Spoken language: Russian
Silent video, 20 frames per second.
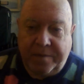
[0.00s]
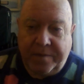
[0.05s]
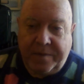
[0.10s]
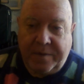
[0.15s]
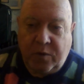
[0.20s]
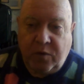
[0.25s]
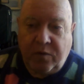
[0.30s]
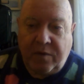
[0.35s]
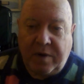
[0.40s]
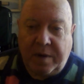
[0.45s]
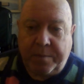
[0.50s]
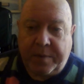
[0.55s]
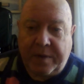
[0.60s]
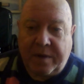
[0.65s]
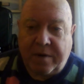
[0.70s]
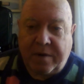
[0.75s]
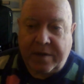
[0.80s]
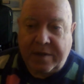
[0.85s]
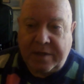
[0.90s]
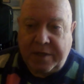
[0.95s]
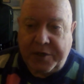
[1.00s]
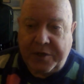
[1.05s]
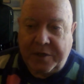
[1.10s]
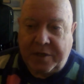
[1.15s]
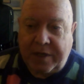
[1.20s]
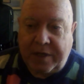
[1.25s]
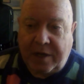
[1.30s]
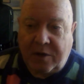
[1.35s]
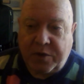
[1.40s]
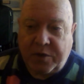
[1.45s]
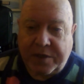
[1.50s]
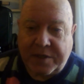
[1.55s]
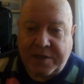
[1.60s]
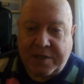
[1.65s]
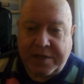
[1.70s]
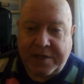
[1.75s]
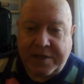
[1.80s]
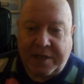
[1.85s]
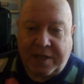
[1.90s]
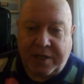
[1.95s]
Ну, во-первых, значит, я уже
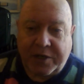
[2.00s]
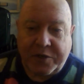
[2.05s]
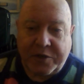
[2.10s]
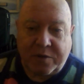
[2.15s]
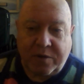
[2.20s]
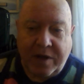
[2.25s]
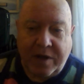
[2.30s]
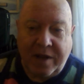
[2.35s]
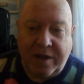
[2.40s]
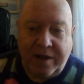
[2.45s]
сказал, что